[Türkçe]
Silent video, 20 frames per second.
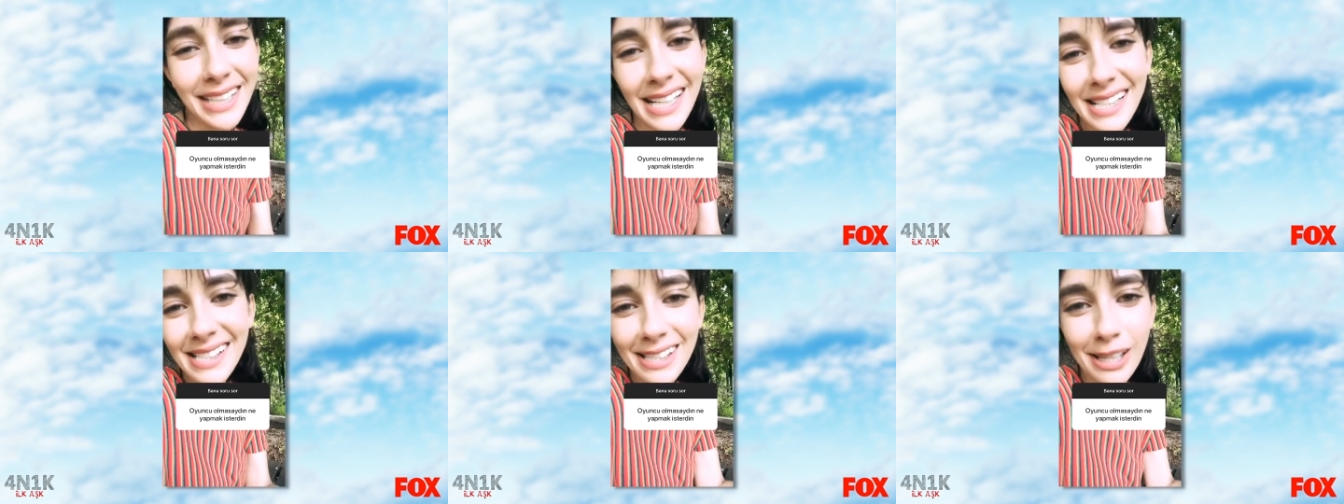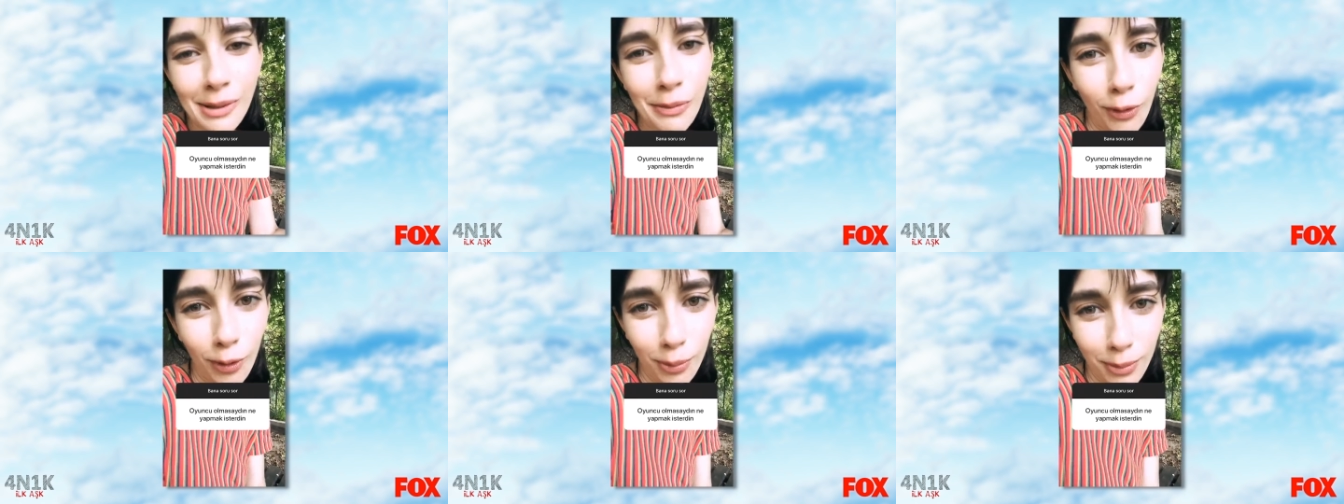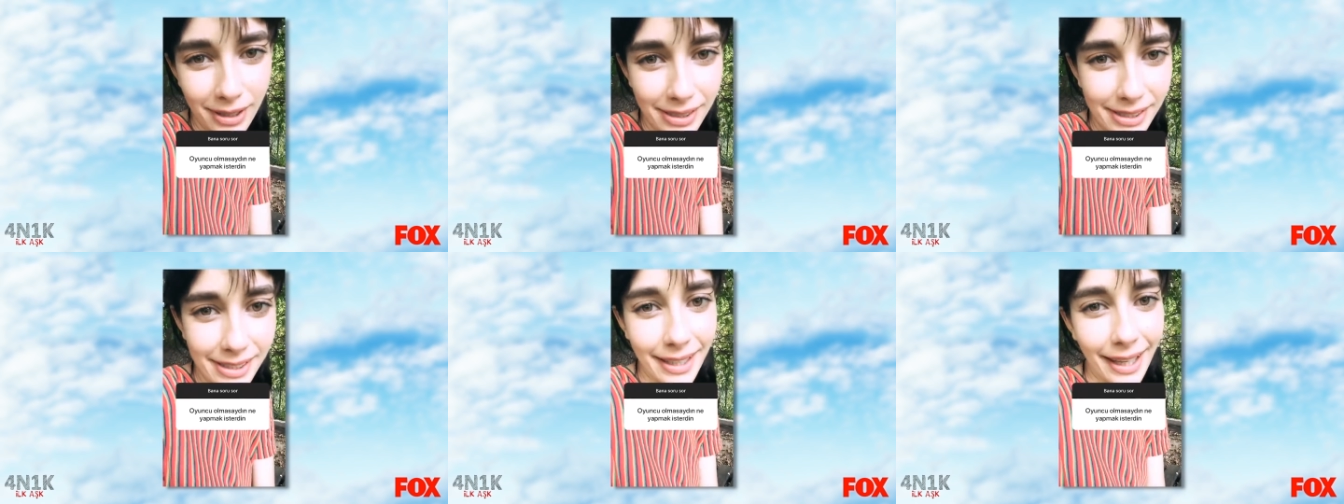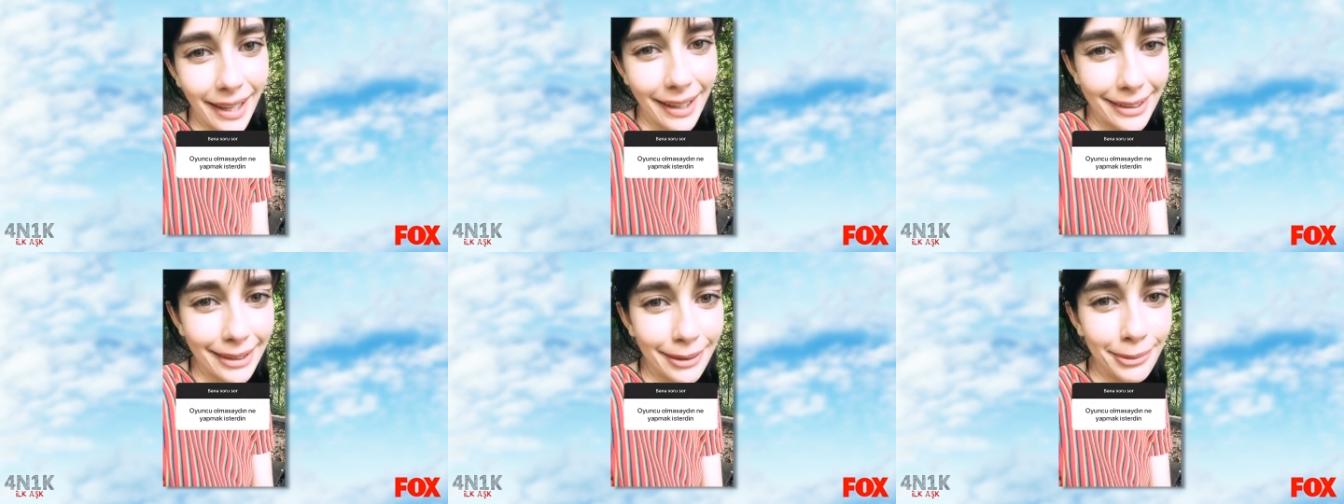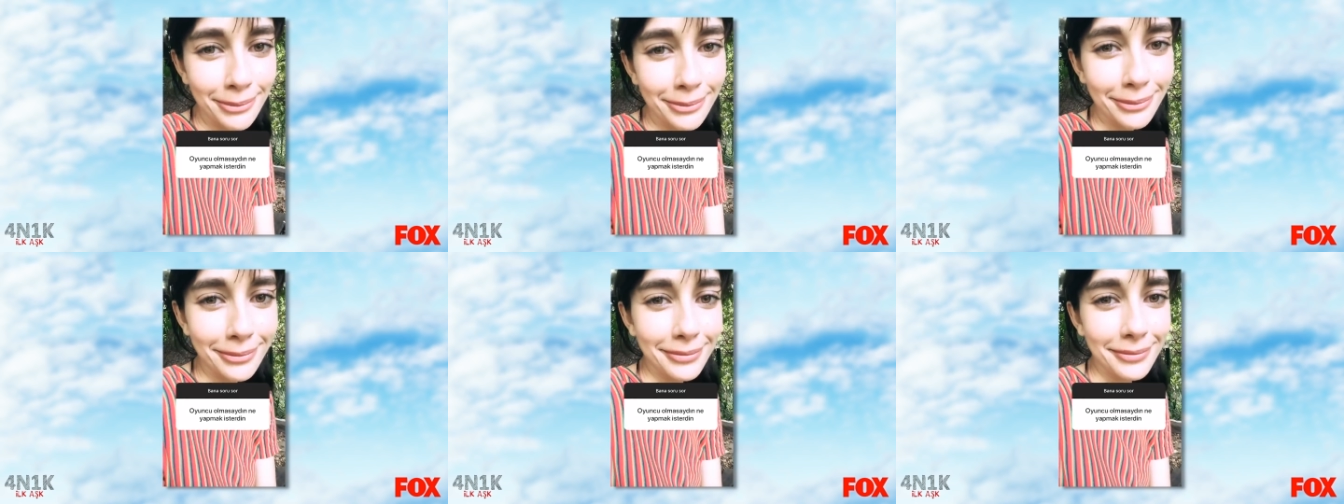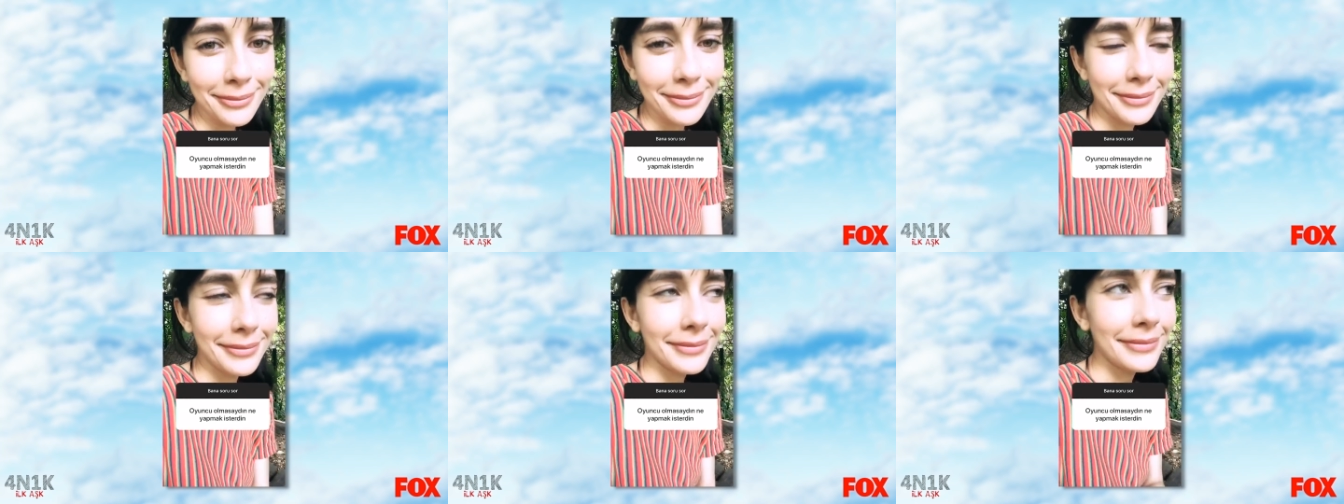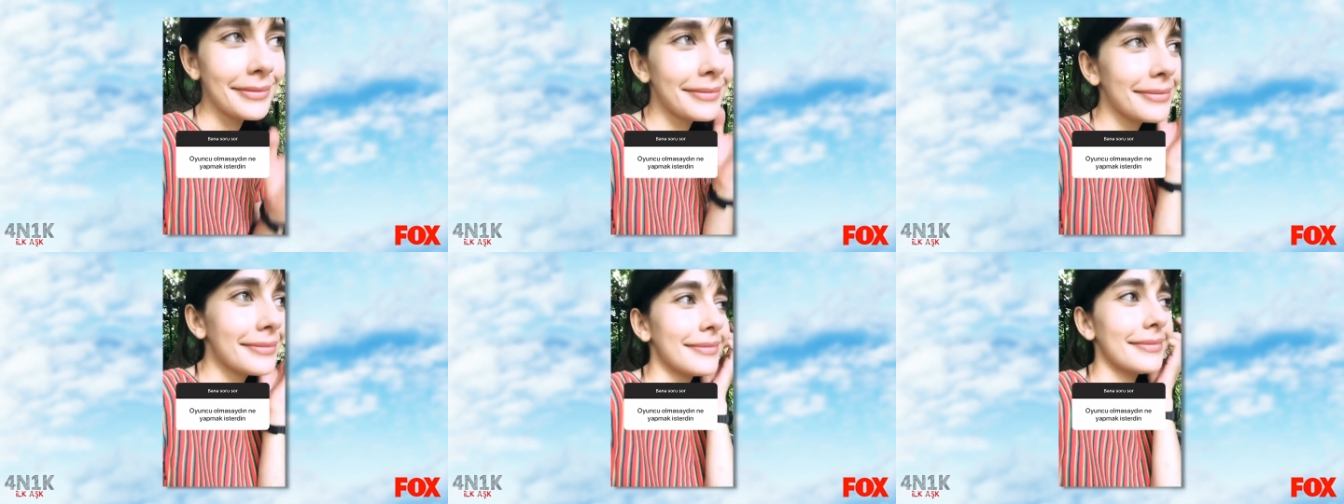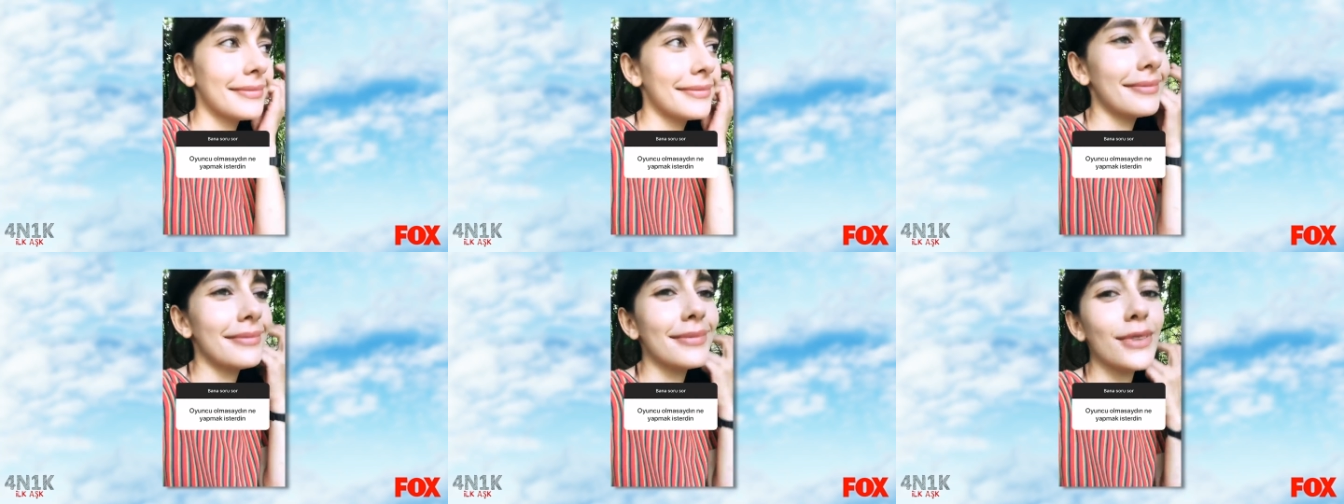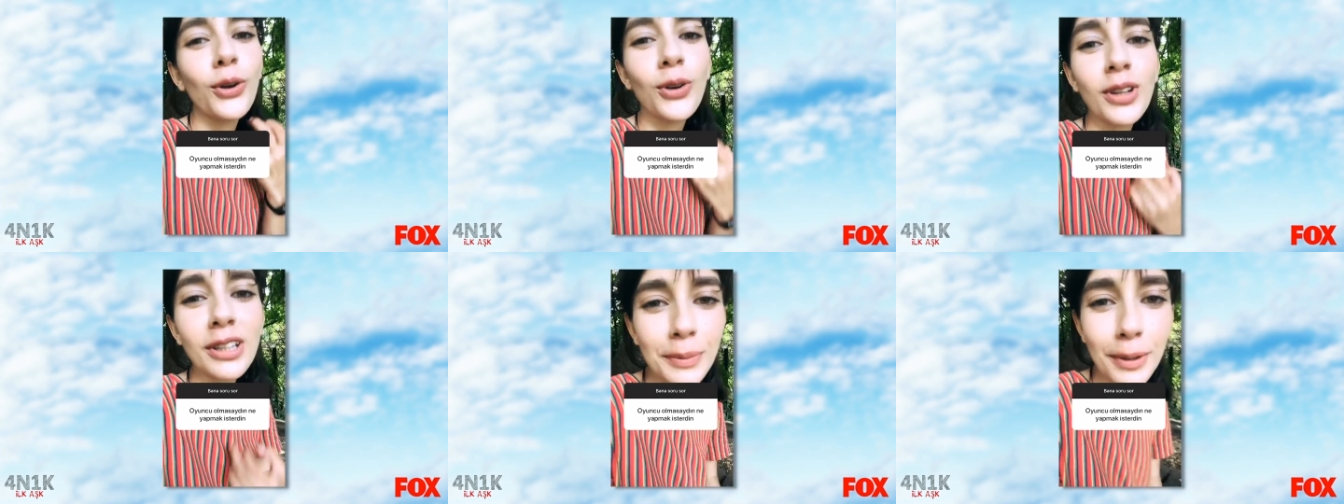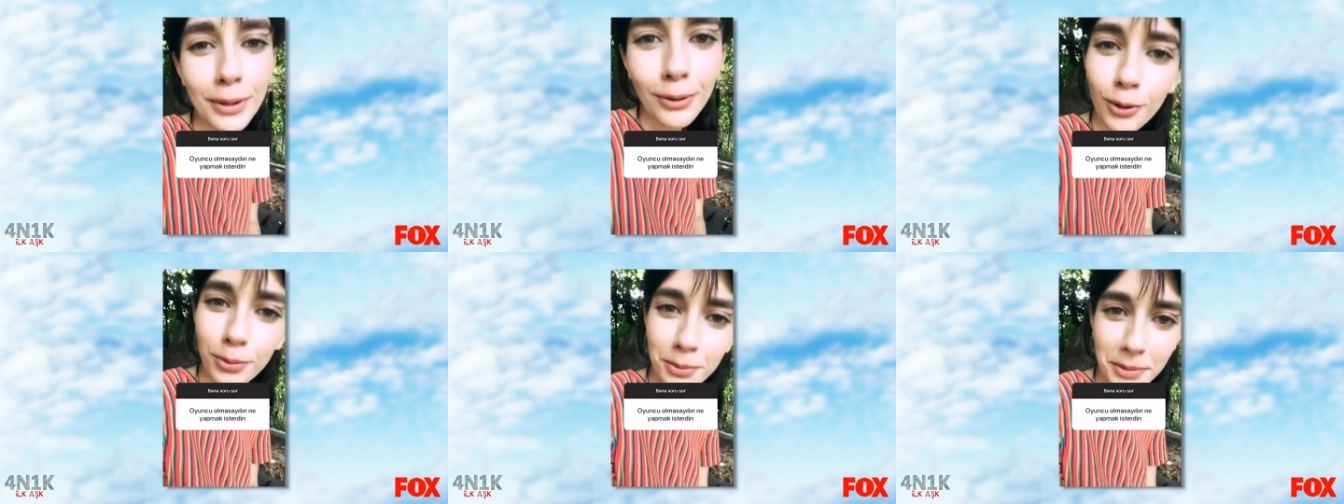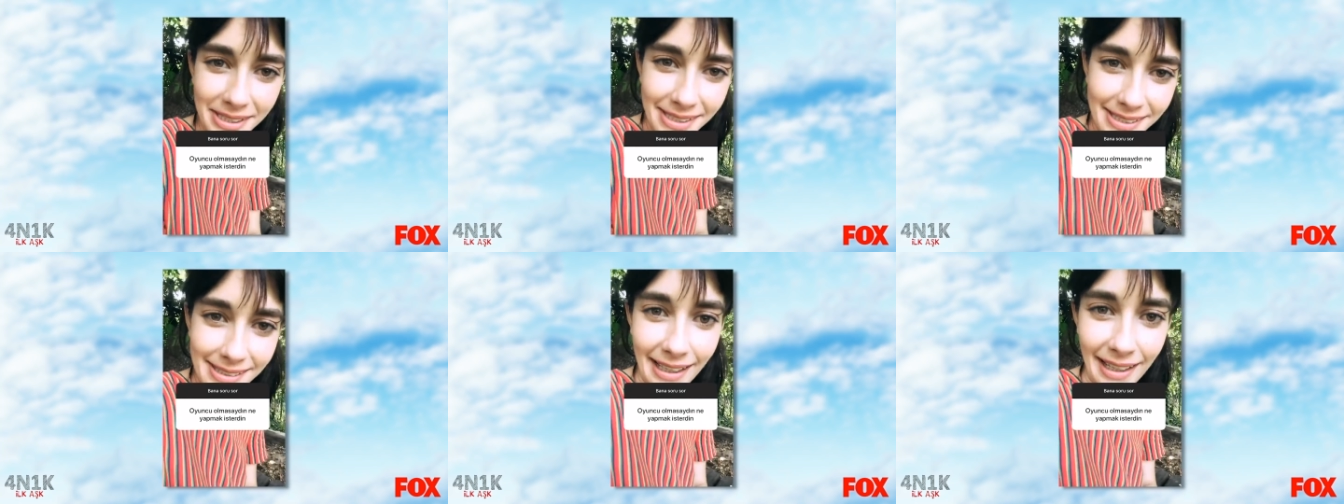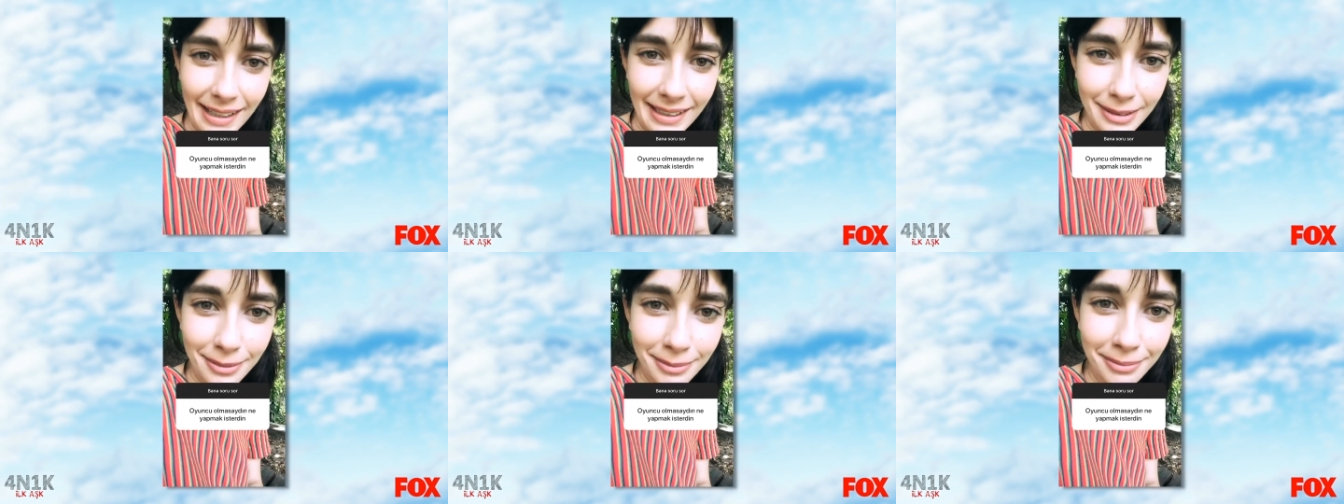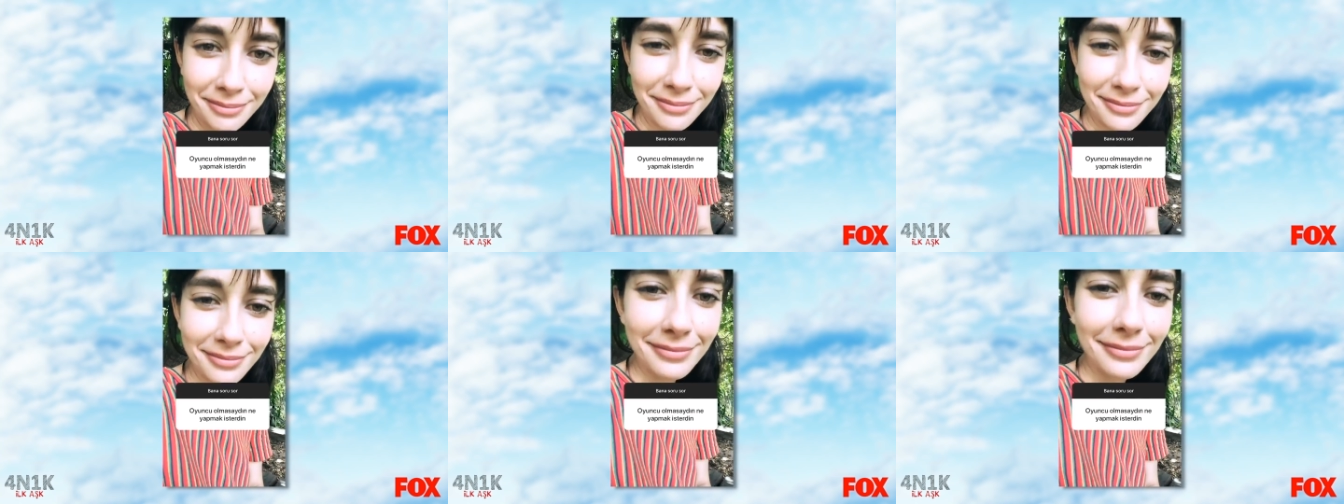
Ressam olmak isterdim yönetmen olmak isterdim.